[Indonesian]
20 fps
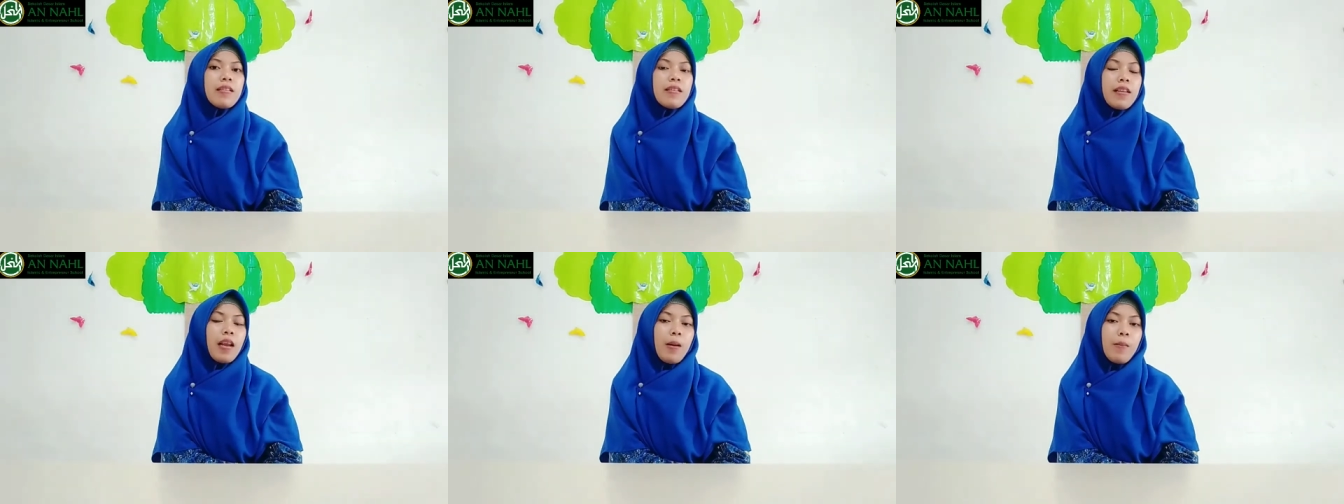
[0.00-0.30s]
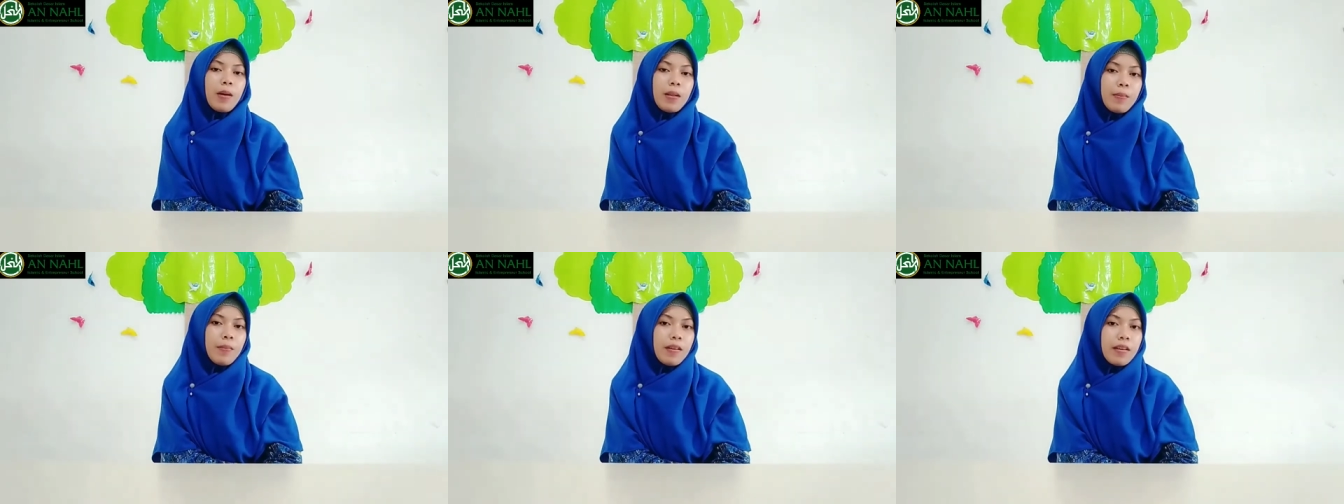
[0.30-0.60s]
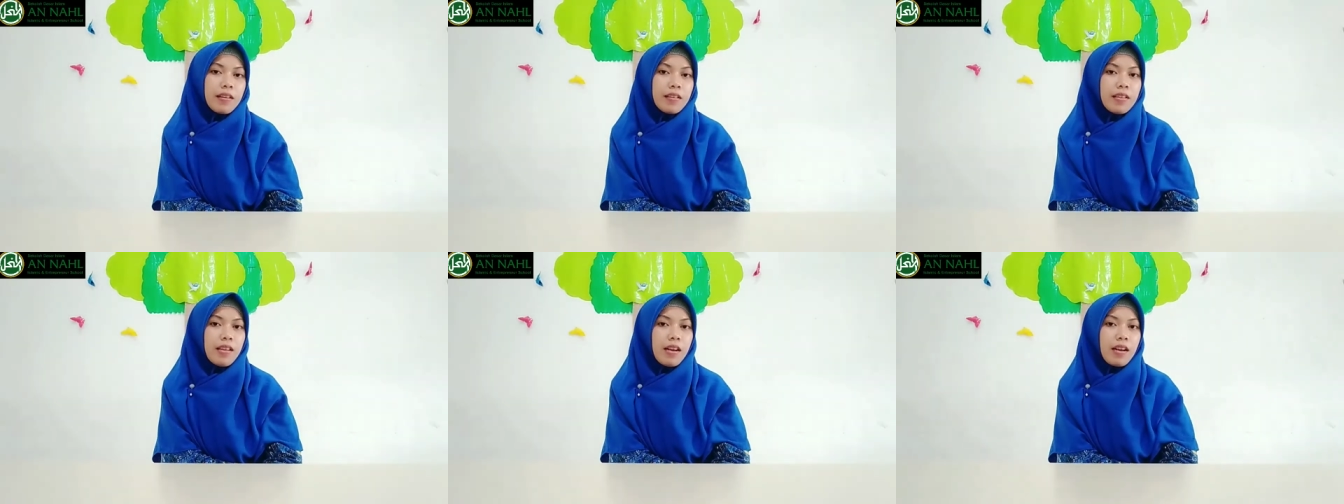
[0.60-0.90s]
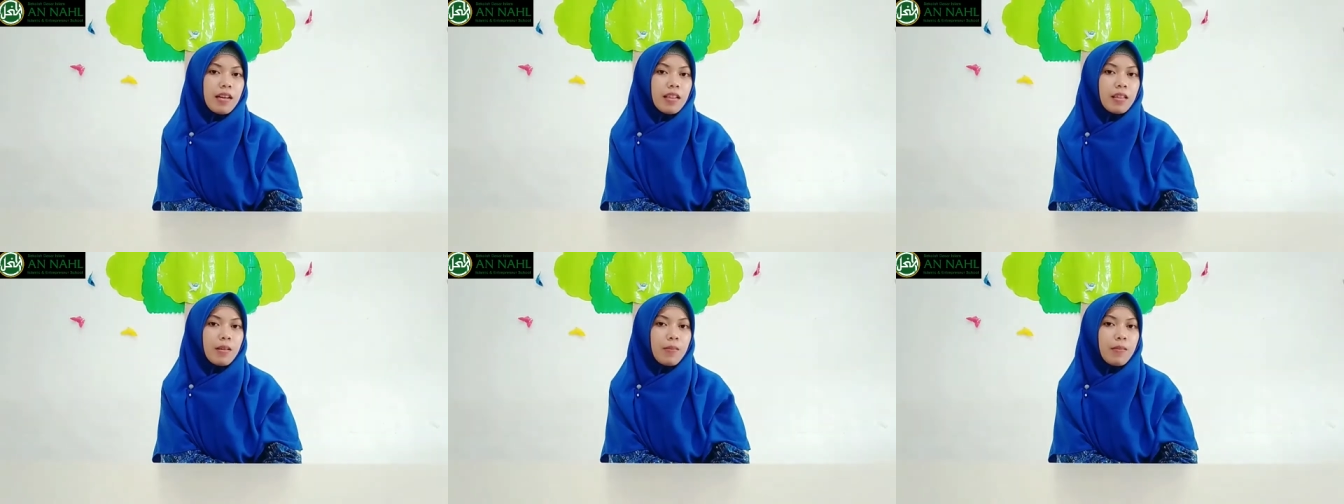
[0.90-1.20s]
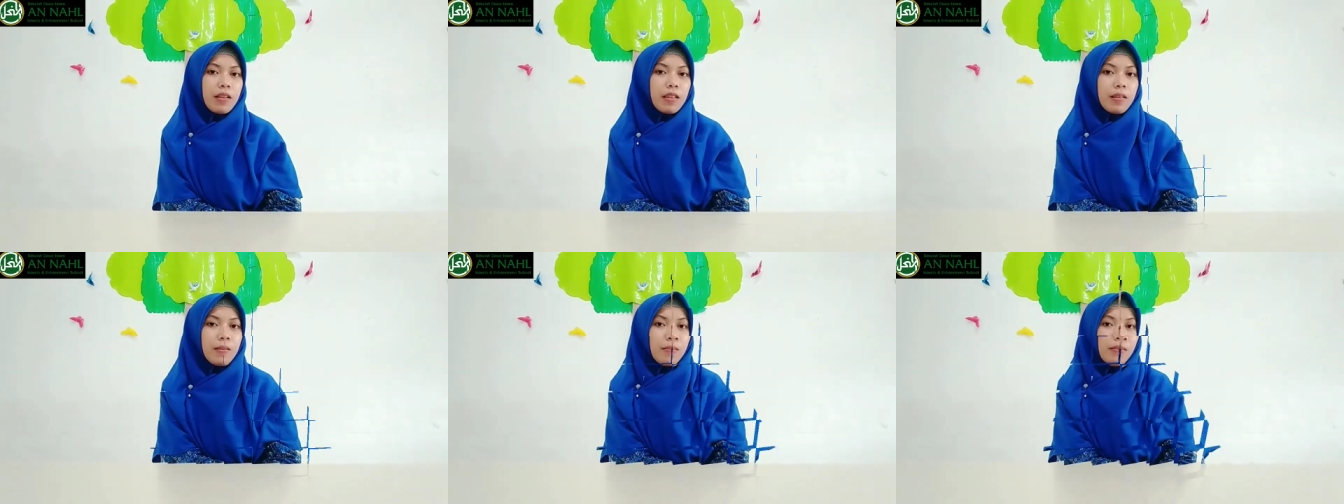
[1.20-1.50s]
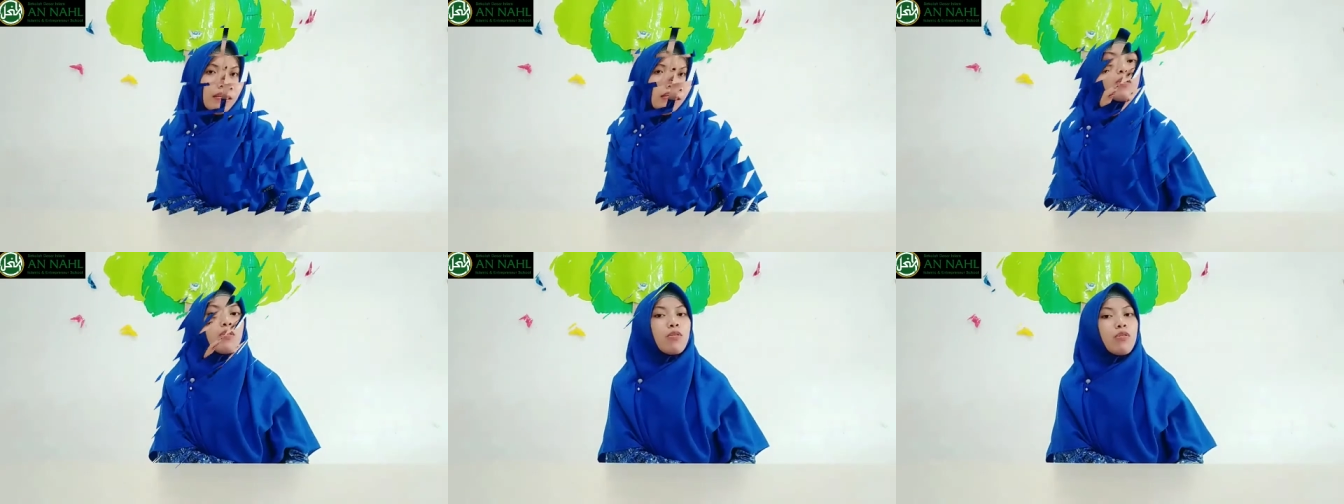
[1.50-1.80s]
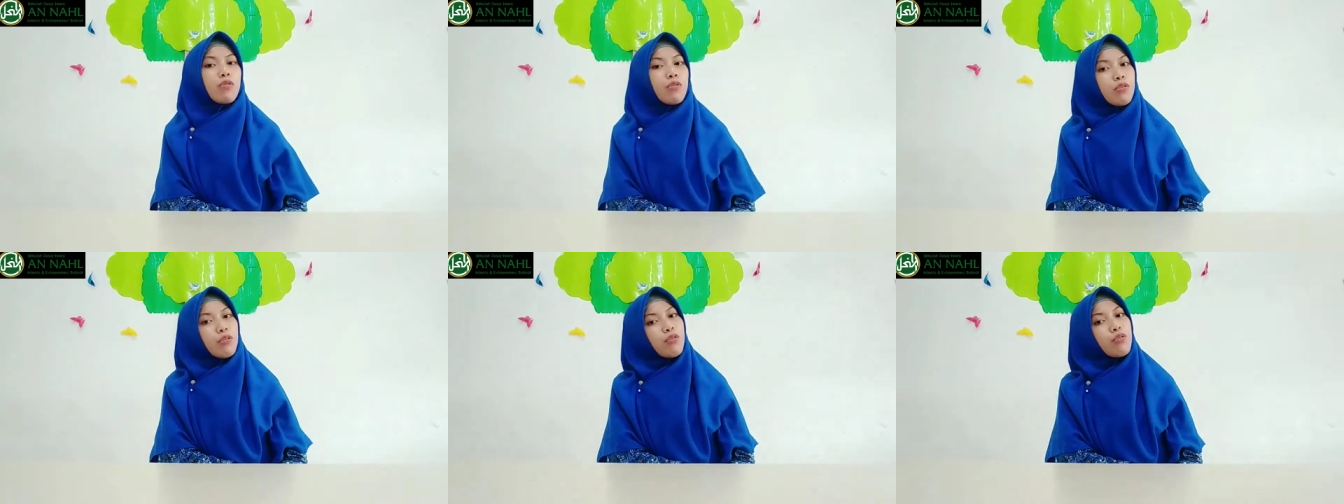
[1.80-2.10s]
selamat mengerjakan
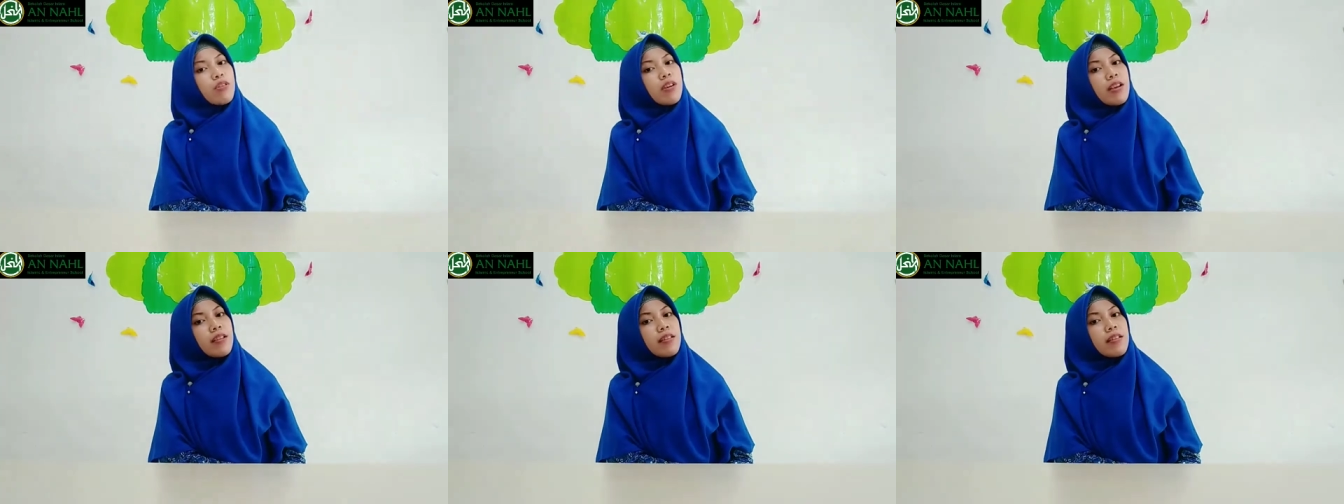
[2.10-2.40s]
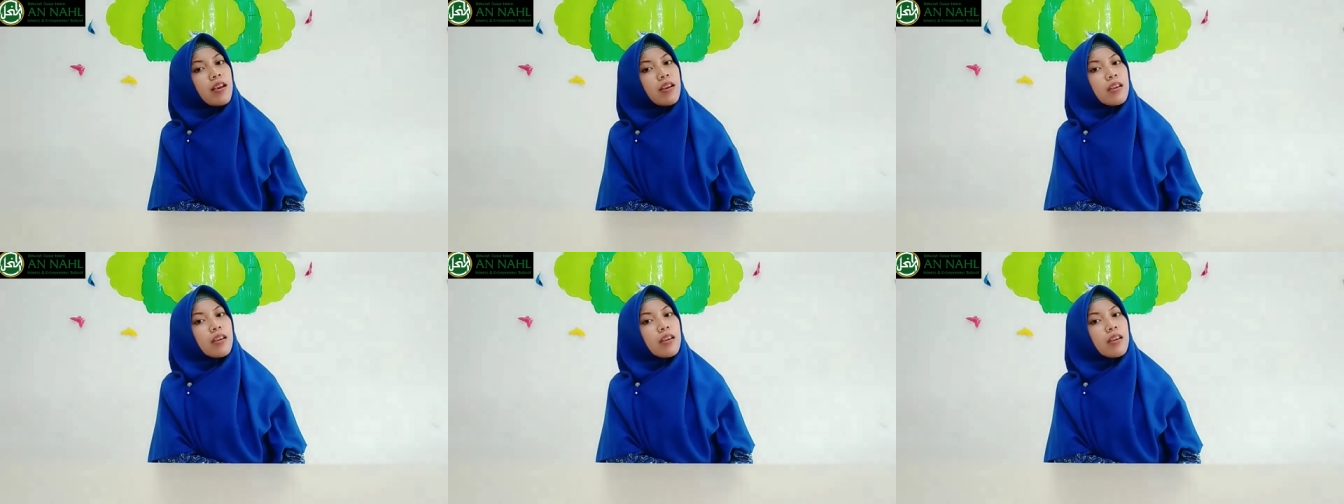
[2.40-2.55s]
teman-teman tugas